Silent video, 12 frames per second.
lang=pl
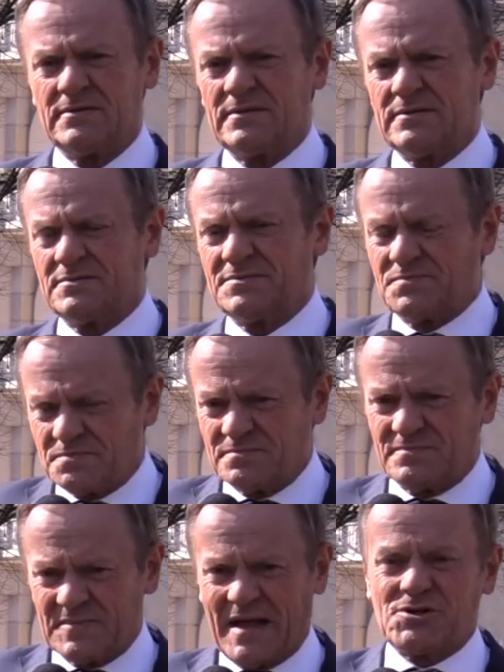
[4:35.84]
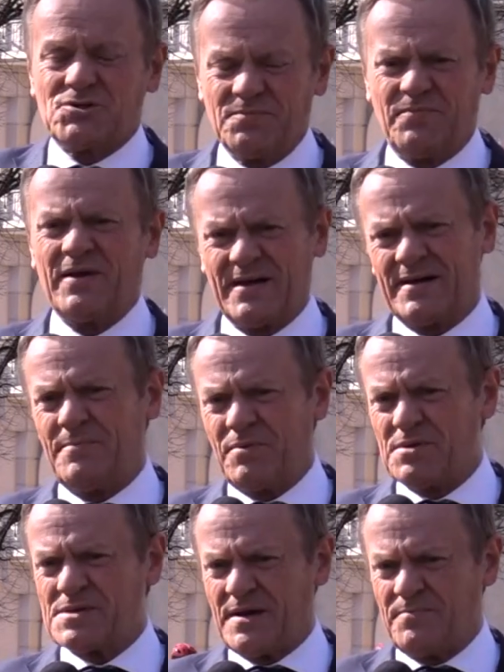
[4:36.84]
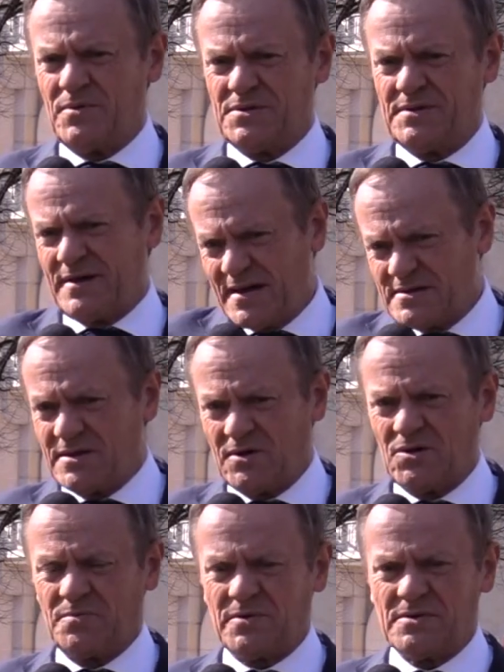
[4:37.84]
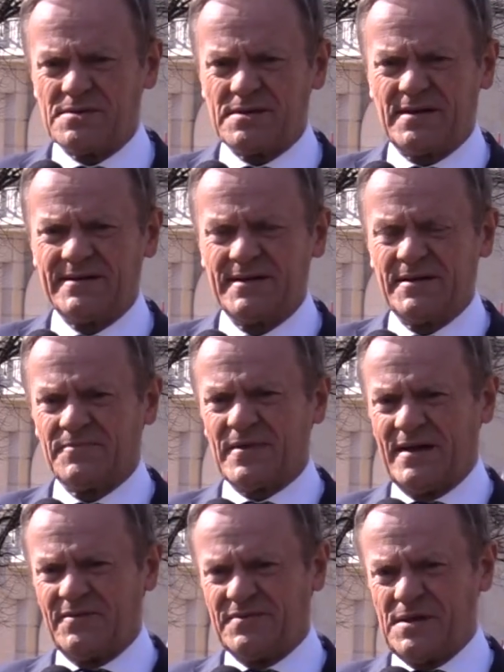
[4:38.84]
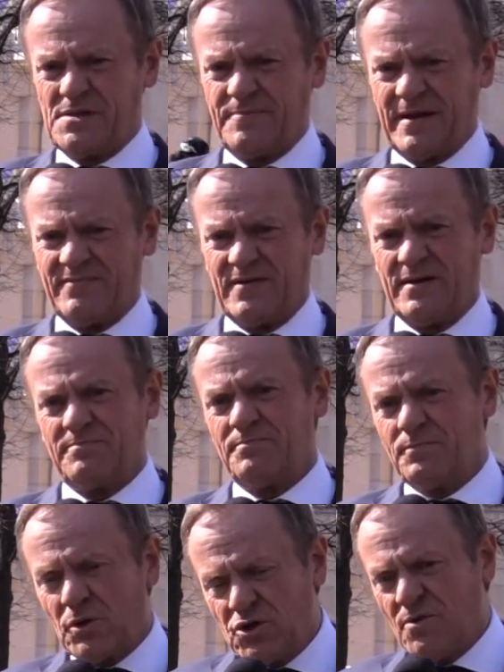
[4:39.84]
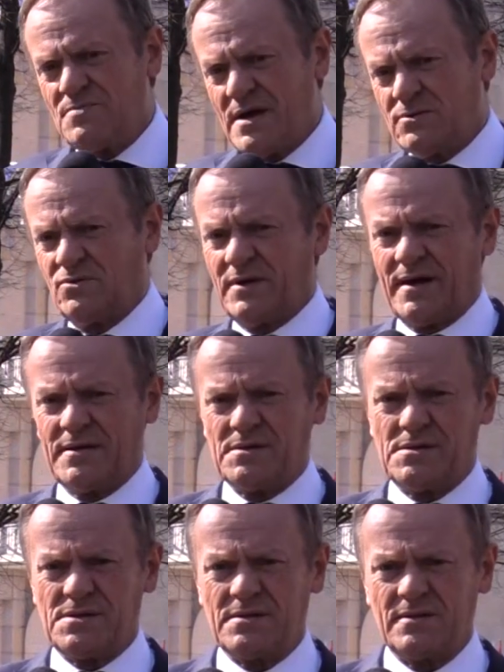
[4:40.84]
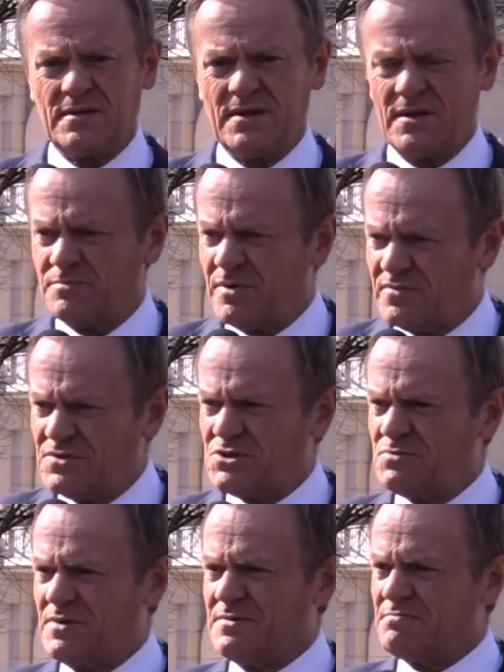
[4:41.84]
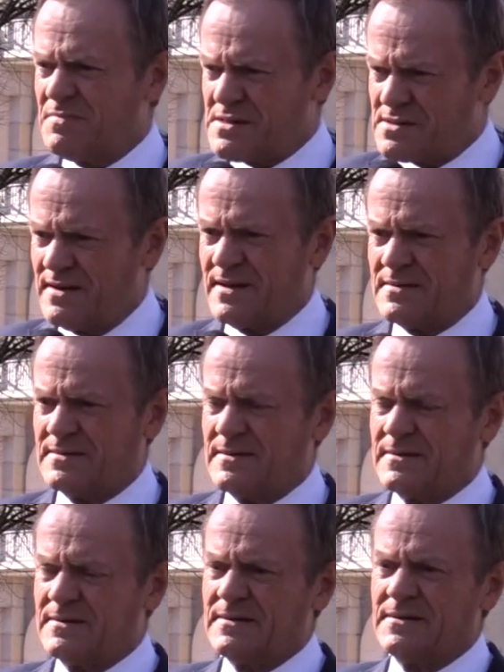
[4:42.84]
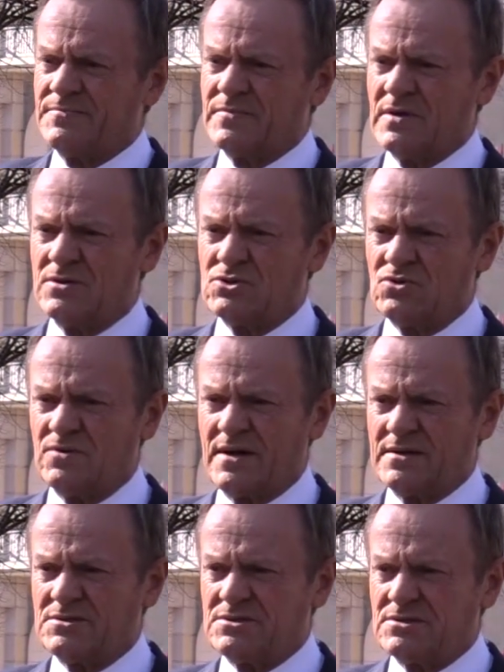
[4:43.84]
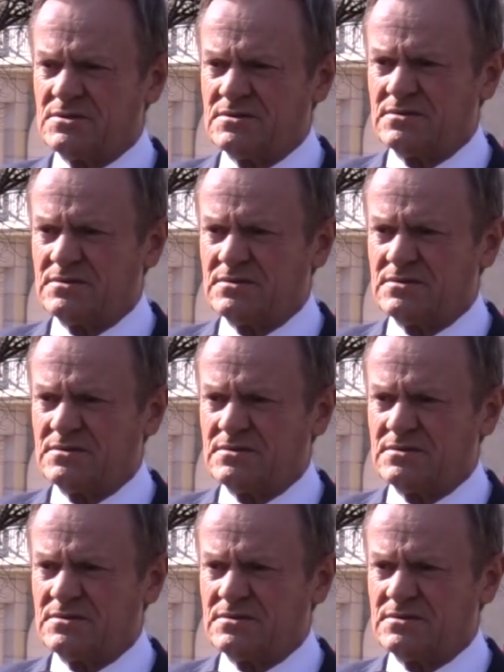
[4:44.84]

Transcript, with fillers: E, na czym polega polska polityka, nie tylko polska, ale w tej sprawie, podobnie jak Ukraińcy, powinniśmy bezwzględnie e, szukać